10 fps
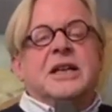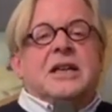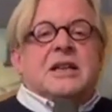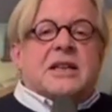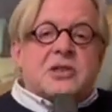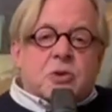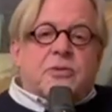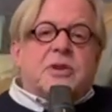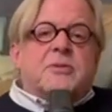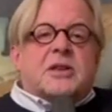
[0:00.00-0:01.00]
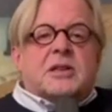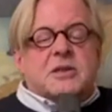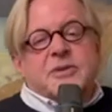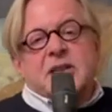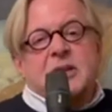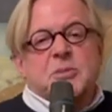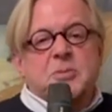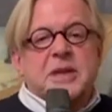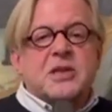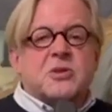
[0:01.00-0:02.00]
Escoffier war also wieder einmal
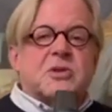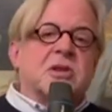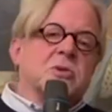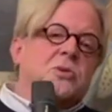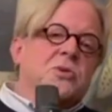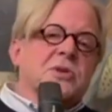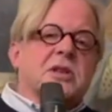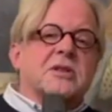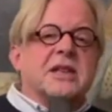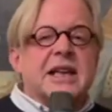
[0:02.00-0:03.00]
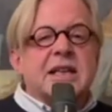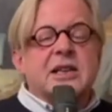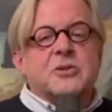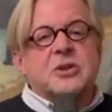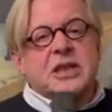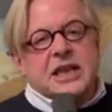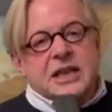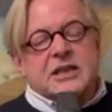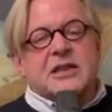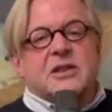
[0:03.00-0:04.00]
mehr so, sozusagen die linke oder die
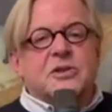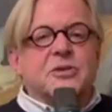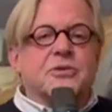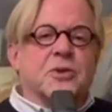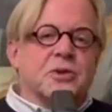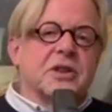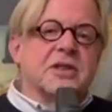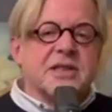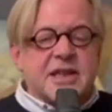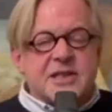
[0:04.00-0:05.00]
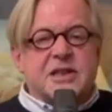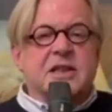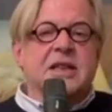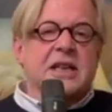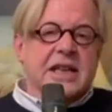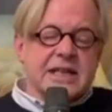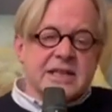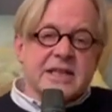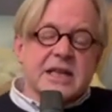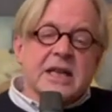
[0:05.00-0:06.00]
rechte Hand von Cäsar
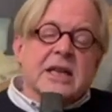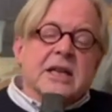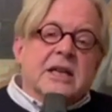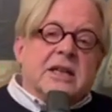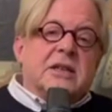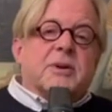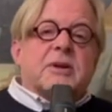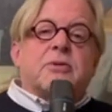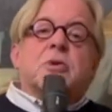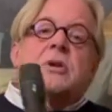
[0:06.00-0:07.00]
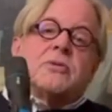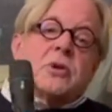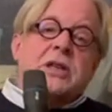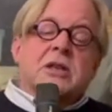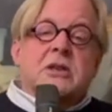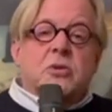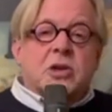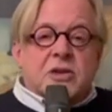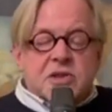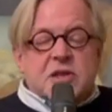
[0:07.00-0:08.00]
Ritz. Ich war für, vorhin
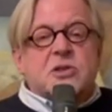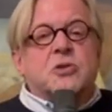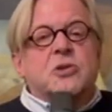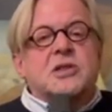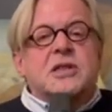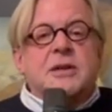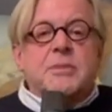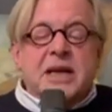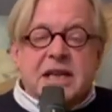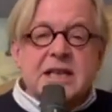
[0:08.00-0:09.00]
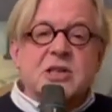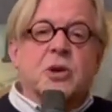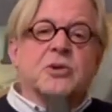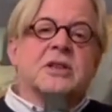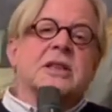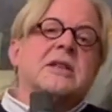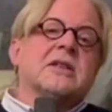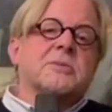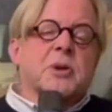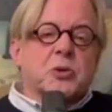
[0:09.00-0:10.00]
noch ganz, ganz kurz im Ritz Hotel,
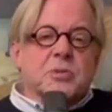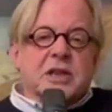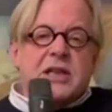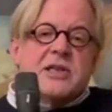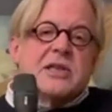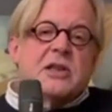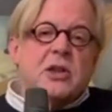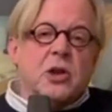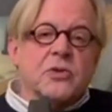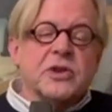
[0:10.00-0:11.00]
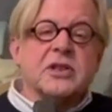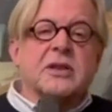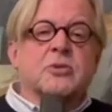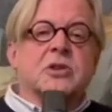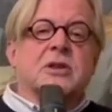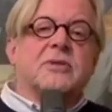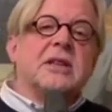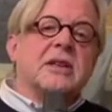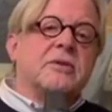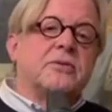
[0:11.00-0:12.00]
das berühmte Ritz in London. Da wurden ja
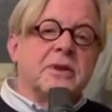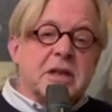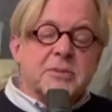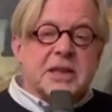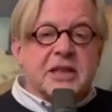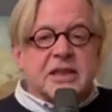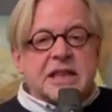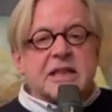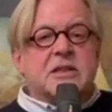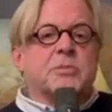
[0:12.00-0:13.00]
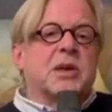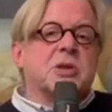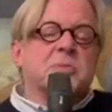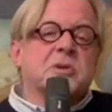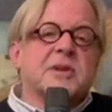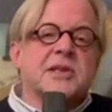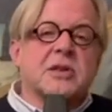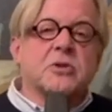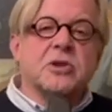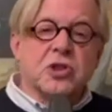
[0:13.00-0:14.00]
viele Filme gedreht,
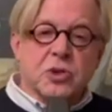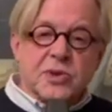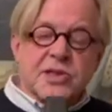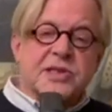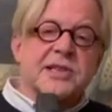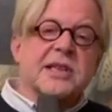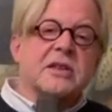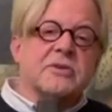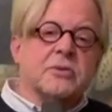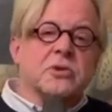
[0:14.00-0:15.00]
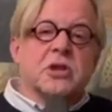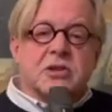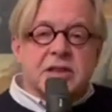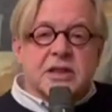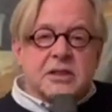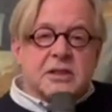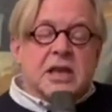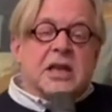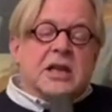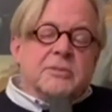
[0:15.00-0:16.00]
beispielsweise auch die Schlussszene von Notting Hill
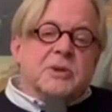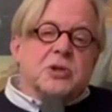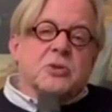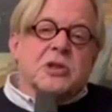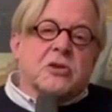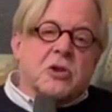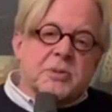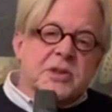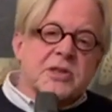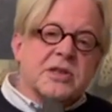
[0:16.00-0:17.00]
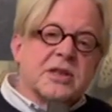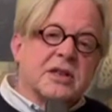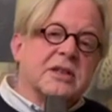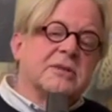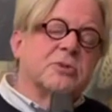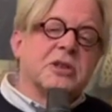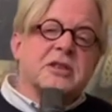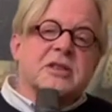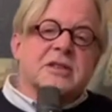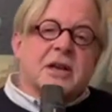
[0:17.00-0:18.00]
mit Julia Roberts Platz äh, wurde
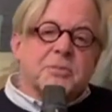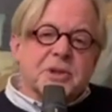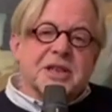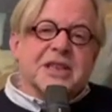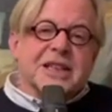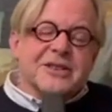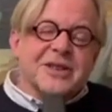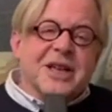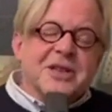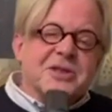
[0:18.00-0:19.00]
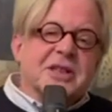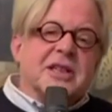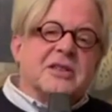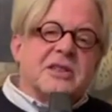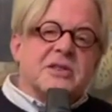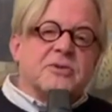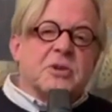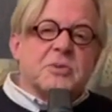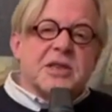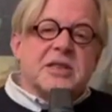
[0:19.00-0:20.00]
da abgedreht. Sie kennen diesen
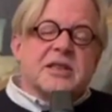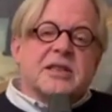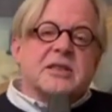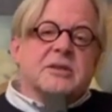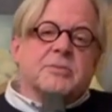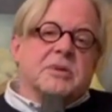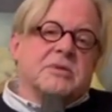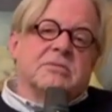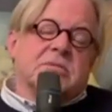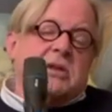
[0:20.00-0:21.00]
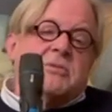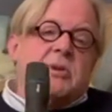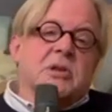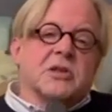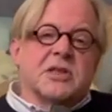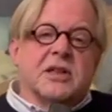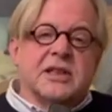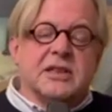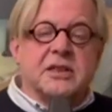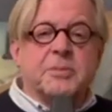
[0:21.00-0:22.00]
Film sicher, einer der, ja, man kann
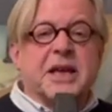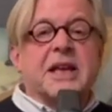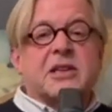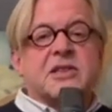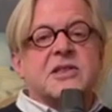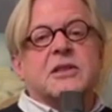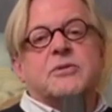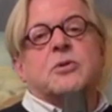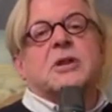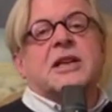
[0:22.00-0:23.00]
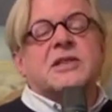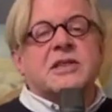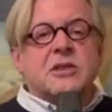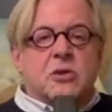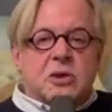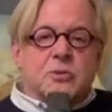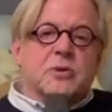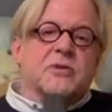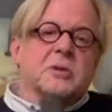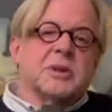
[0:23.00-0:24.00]
sagen, einer der begehrtesten, erfolgreichsten
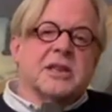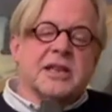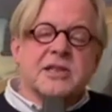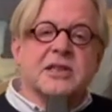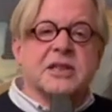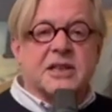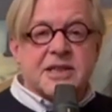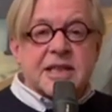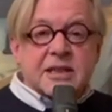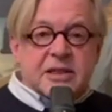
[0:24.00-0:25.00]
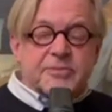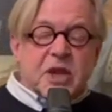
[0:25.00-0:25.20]
Hollywood-Filme der letzten Jahrzehnte.